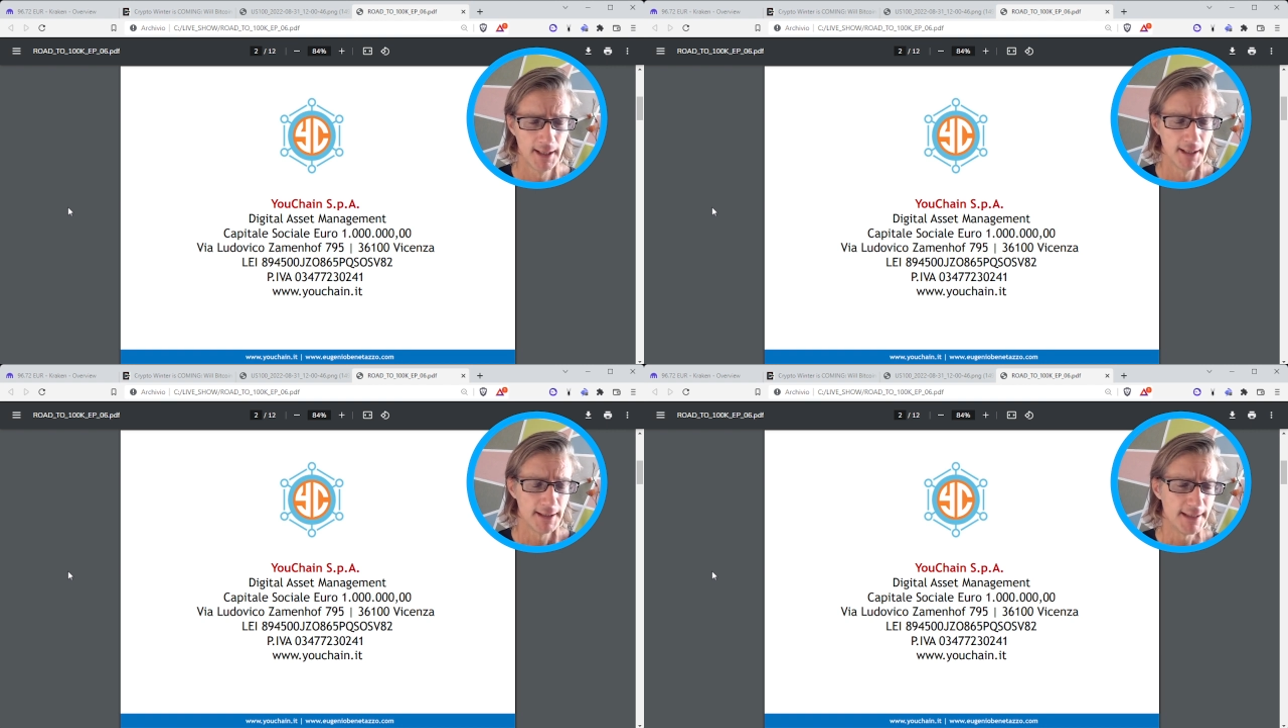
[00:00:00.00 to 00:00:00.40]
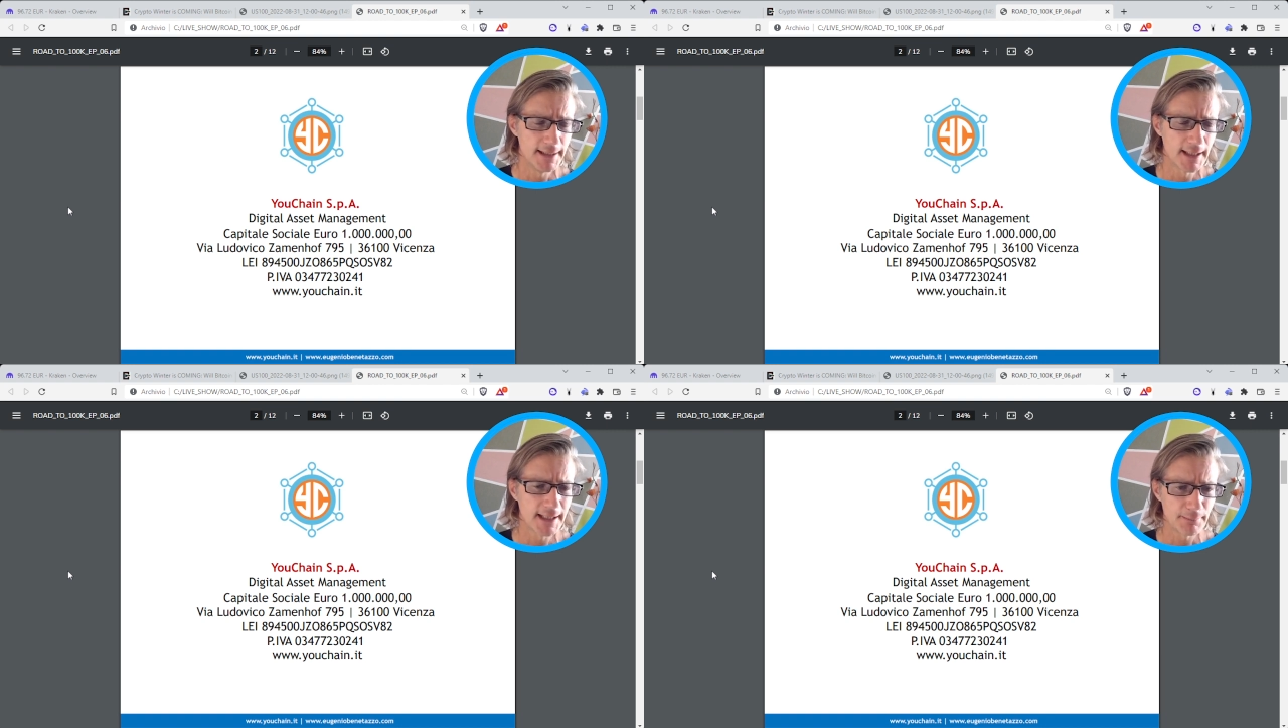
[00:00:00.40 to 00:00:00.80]

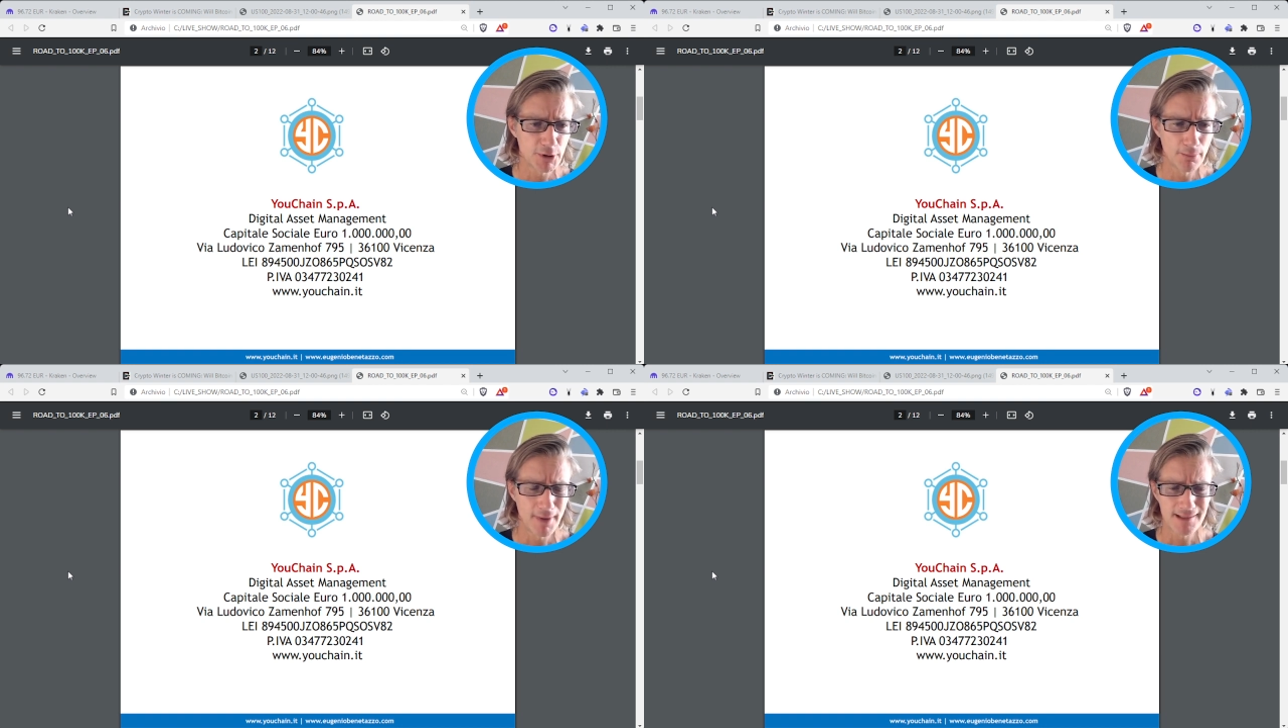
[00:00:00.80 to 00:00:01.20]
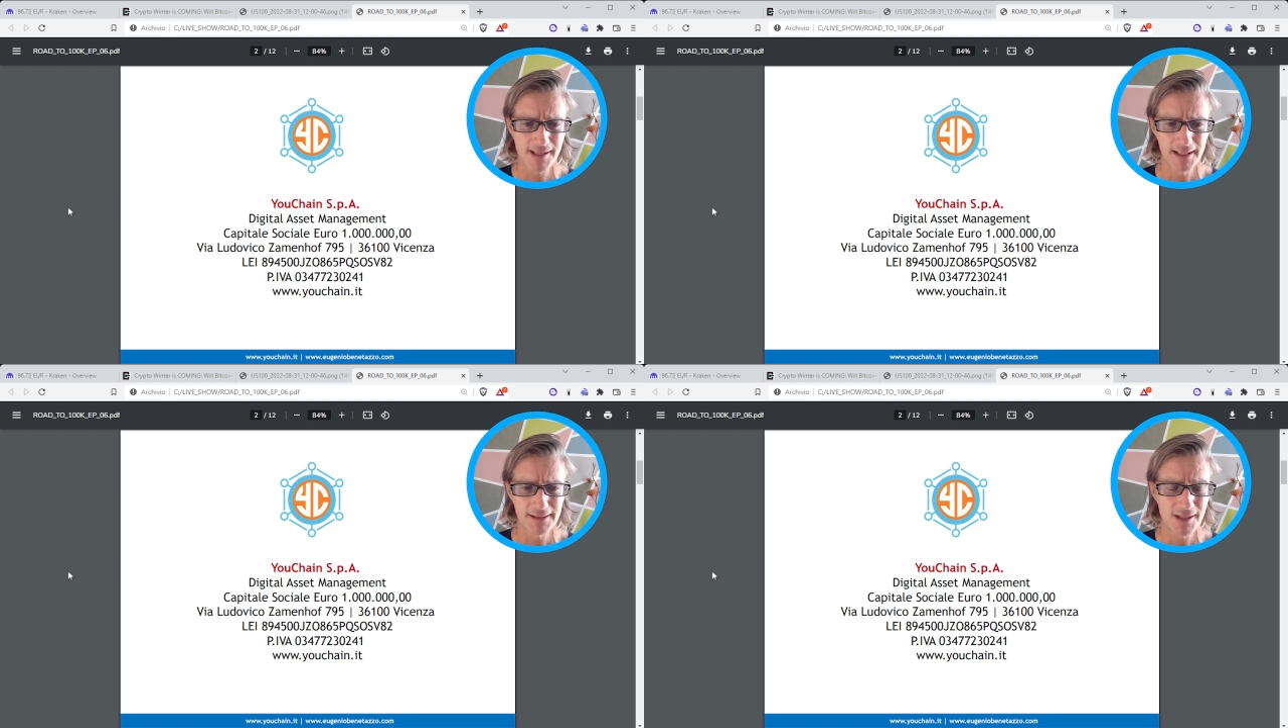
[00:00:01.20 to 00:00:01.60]
il crypto
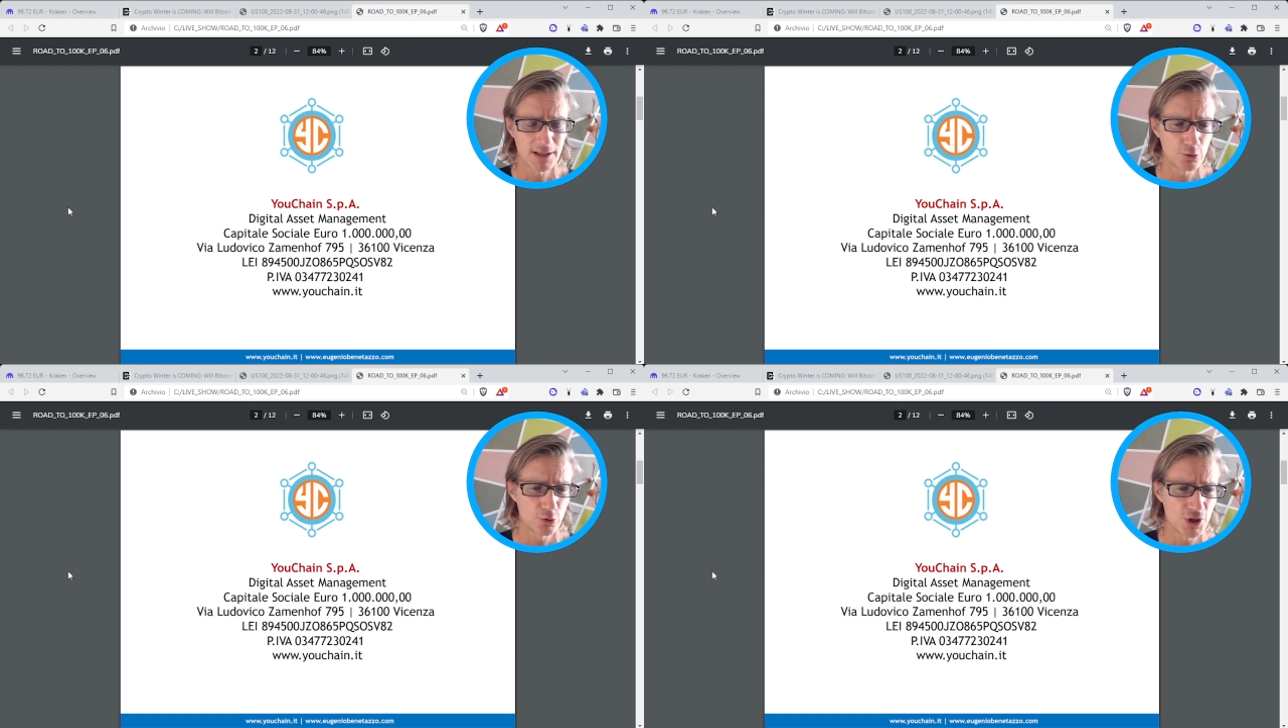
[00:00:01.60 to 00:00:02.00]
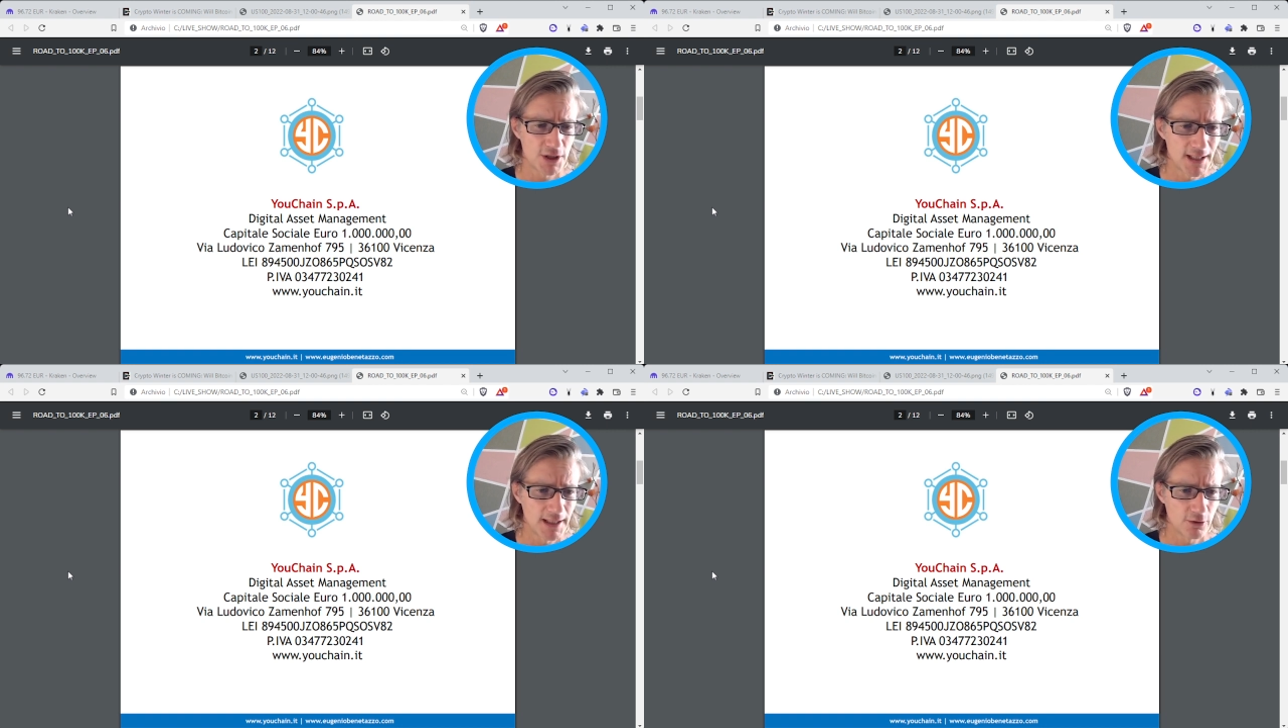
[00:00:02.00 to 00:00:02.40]
basket scaturisce
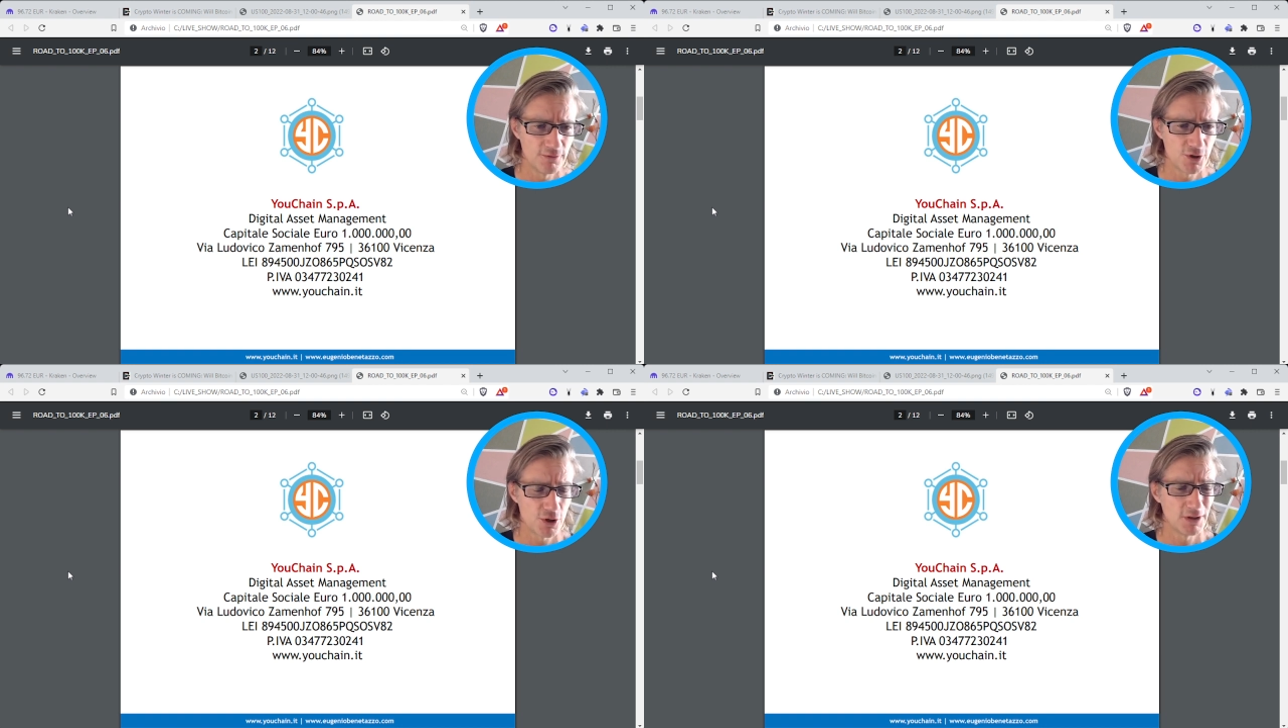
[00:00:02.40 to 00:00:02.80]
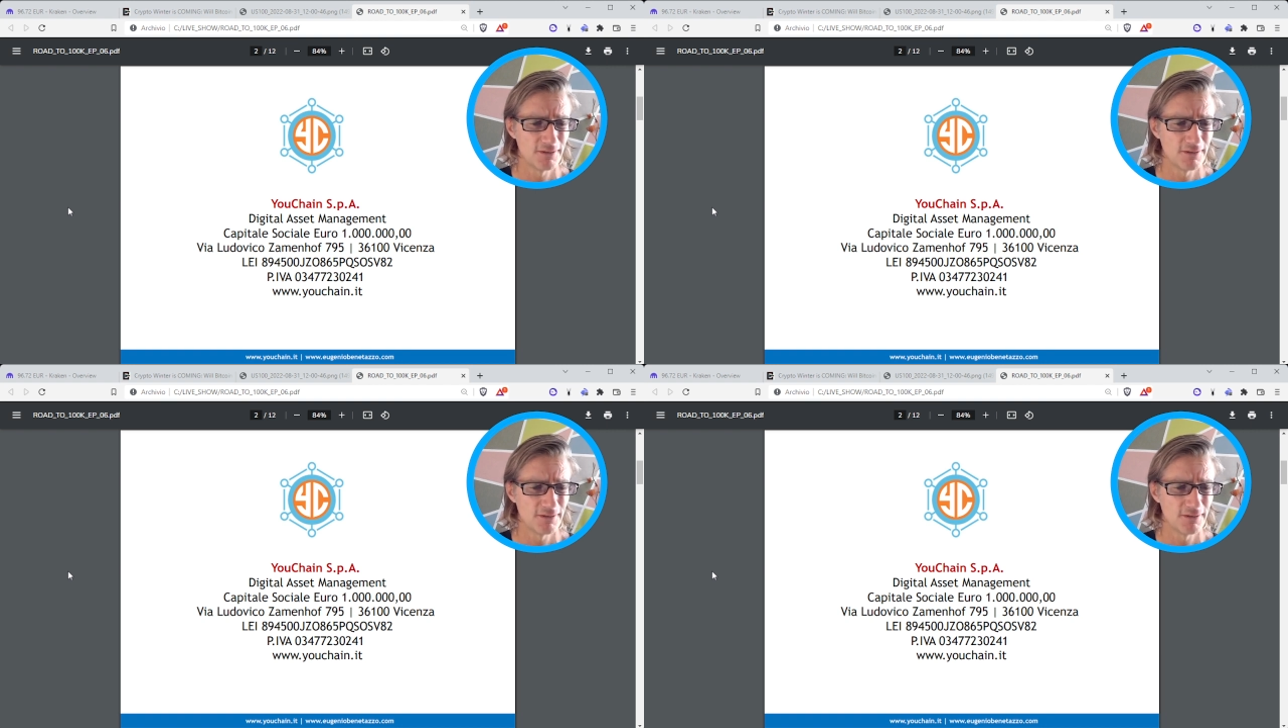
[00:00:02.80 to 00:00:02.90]
dalle commissioni